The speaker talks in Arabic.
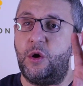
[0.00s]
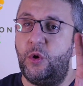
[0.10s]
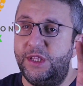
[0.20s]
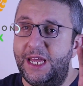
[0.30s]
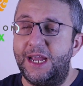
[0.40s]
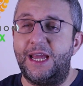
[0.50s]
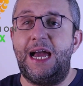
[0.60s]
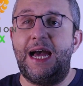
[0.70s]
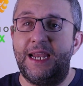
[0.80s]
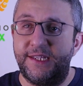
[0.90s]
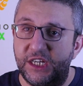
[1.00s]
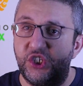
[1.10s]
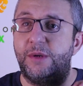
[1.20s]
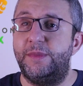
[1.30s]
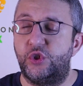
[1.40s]
اروح داخل على
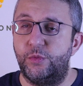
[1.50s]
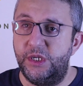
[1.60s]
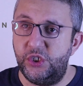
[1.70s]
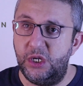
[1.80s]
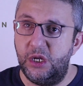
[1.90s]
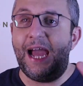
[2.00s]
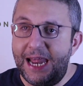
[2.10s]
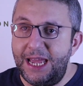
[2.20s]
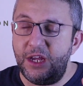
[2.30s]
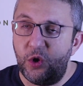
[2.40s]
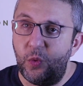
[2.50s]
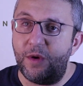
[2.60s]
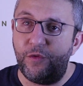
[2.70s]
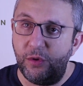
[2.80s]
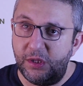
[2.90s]
سيكشن ميتسوبيشي هلاقي
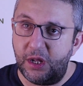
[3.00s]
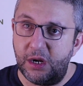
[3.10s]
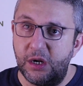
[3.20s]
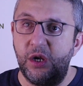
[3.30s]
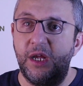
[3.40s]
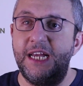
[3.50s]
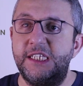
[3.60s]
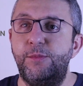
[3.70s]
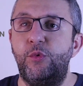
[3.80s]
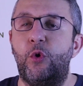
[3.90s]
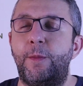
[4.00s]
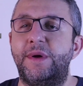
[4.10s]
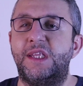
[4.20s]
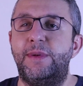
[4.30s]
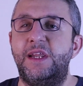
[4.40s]
جوه فولدر اسمه
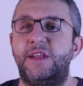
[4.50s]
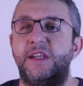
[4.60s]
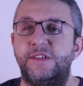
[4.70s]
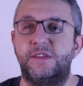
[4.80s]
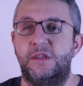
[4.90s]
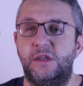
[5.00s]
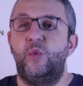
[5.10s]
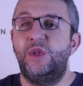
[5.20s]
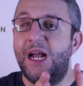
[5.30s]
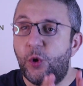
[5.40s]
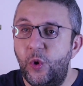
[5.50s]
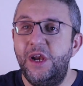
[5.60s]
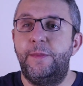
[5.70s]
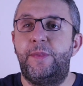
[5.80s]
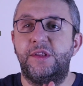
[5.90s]
كومباتيبلتي ليست وده
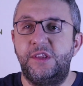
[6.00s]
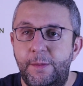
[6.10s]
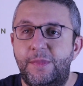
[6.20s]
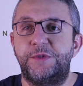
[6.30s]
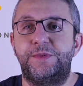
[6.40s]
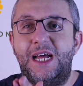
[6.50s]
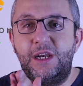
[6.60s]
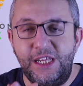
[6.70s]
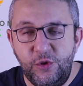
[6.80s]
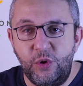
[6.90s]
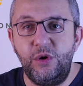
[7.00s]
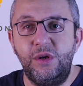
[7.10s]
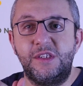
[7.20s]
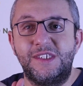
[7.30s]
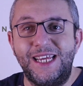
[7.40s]
كل البارت نمبرز بتاع الاندور
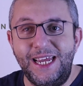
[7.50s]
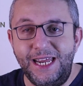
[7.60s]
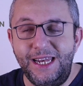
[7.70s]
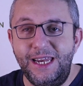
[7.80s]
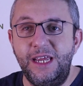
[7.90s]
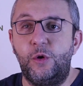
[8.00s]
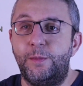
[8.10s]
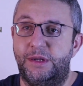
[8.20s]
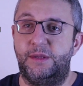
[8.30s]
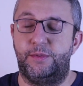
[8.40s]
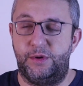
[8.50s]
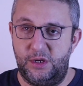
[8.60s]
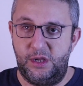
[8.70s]
يونتس اللي كومباتبل